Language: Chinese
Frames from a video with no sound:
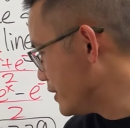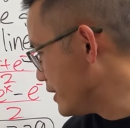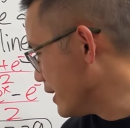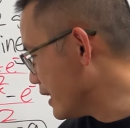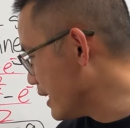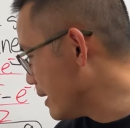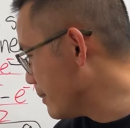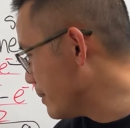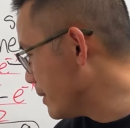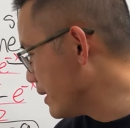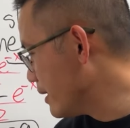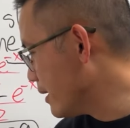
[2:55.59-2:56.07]
写
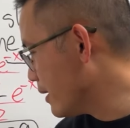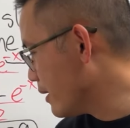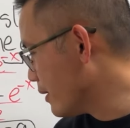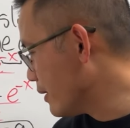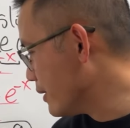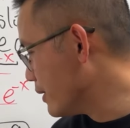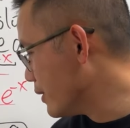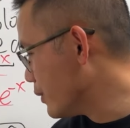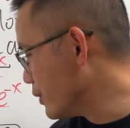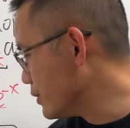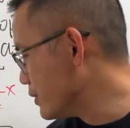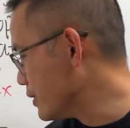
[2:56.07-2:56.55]
那边了
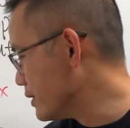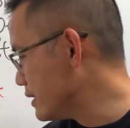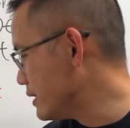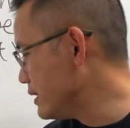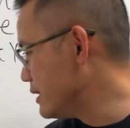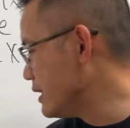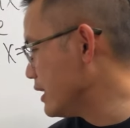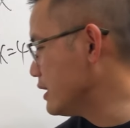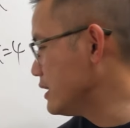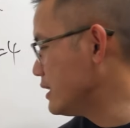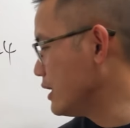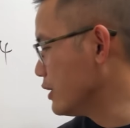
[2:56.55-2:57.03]
哈，我就直
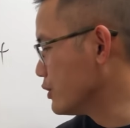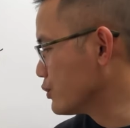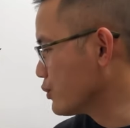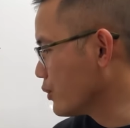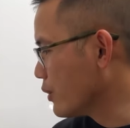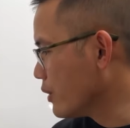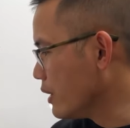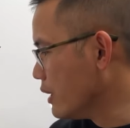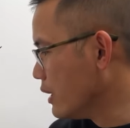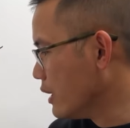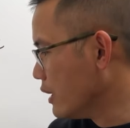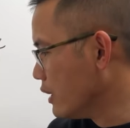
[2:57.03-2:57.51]
接写
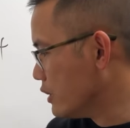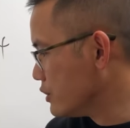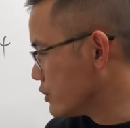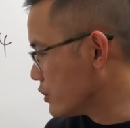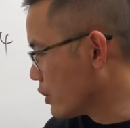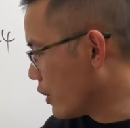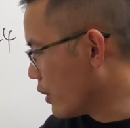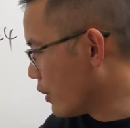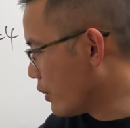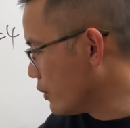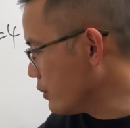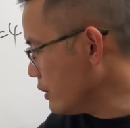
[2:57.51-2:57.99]
说
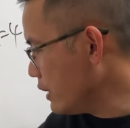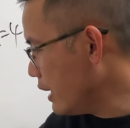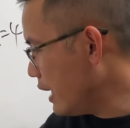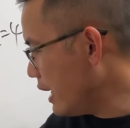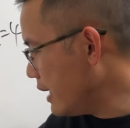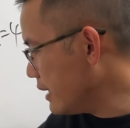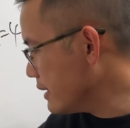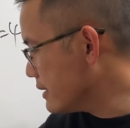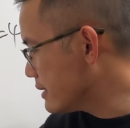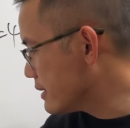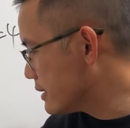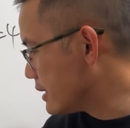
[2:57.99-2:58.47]
从
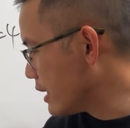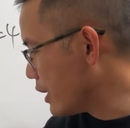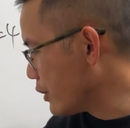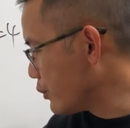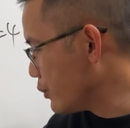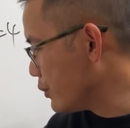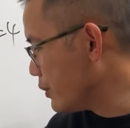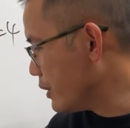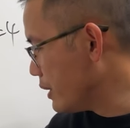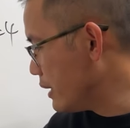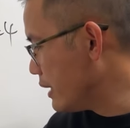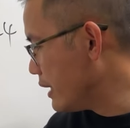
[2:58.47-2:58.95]
x 等
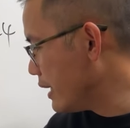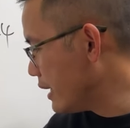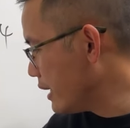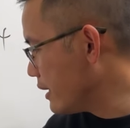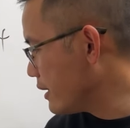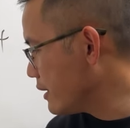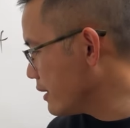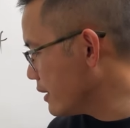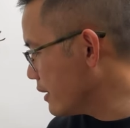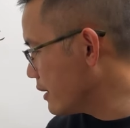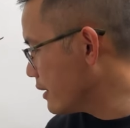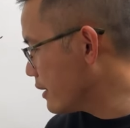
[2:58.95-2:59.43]
于
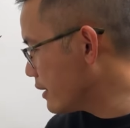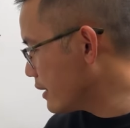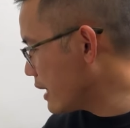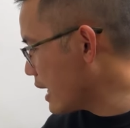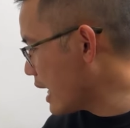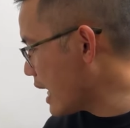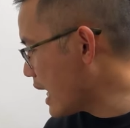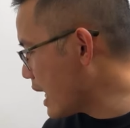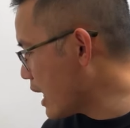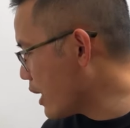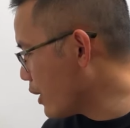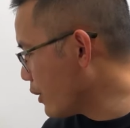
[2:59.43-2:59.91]
零
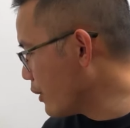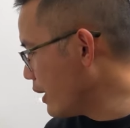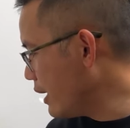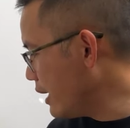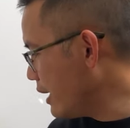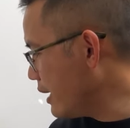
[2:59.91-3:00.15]
到